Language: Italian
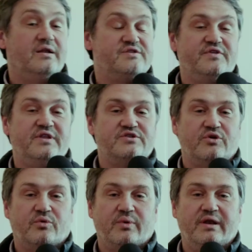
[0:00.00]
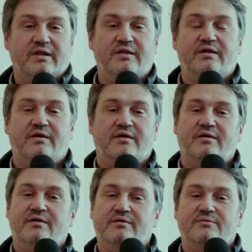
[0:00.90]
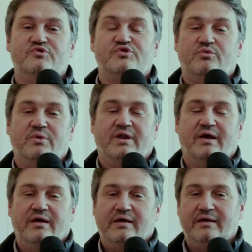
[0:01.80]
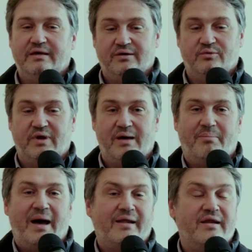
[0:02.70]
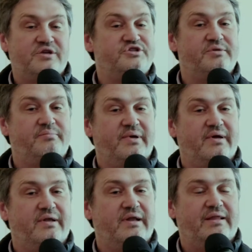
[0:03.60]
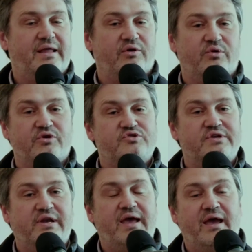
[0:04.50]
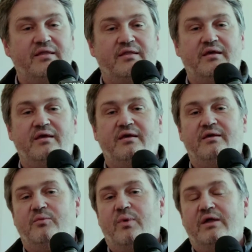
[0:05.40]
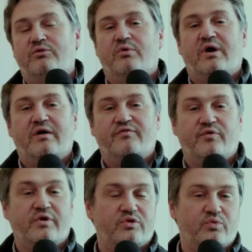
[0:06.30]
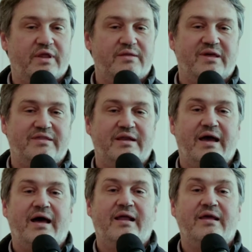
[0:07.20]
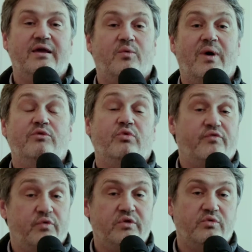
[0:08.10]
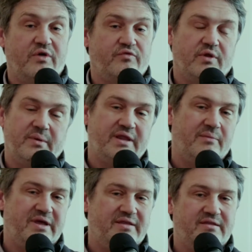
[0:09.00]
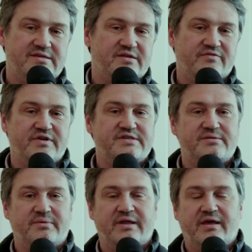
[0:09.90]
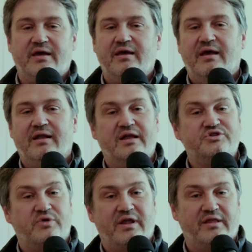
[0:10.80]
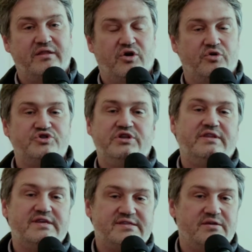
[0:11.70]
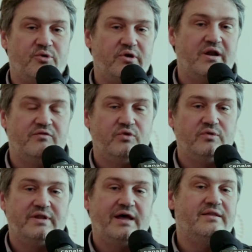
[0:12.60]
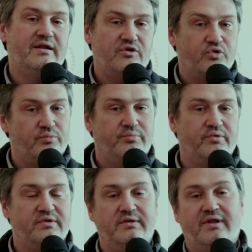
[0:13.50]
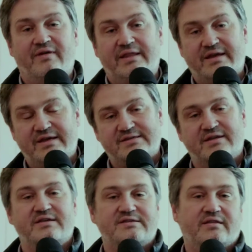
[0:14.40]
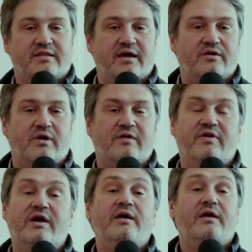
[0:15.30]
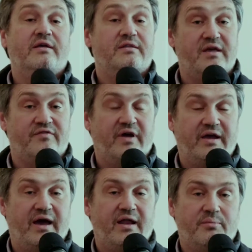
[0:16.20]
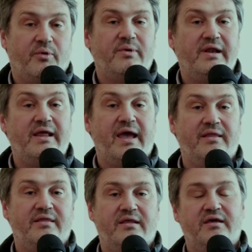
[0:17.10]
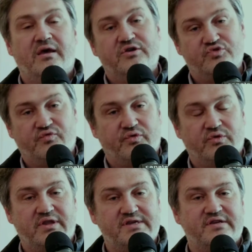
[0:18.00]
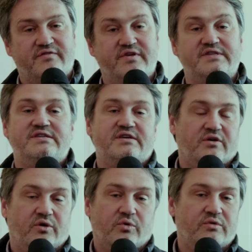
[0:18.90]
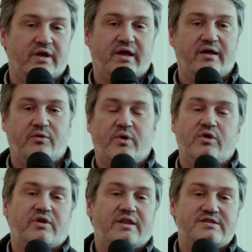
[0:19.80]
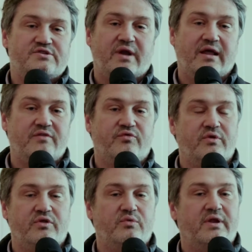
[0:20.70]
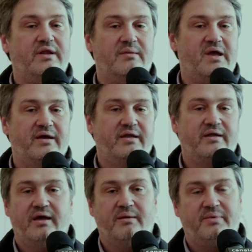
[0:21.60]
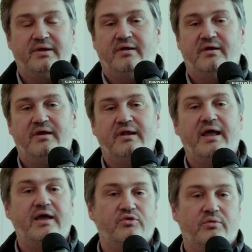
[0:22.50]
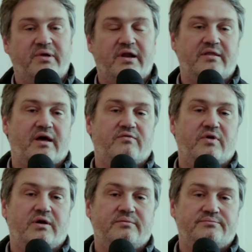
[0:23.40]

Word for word: le sfide sono quelle di eh, costituire una partnership in realtà con i nostri clienti in quanto a fornitura di materiali, in quanto a fornitura fondamentalmente di servizi, perché la giornata di oggi testimonia la volontà del gruppo Lavanderia Senese e Tecnolav di affiancare i propri clienti sul fronte dei servizi, oltre che quello tradizionale di fornitura della biancheria per eh, il letto e per la tavola.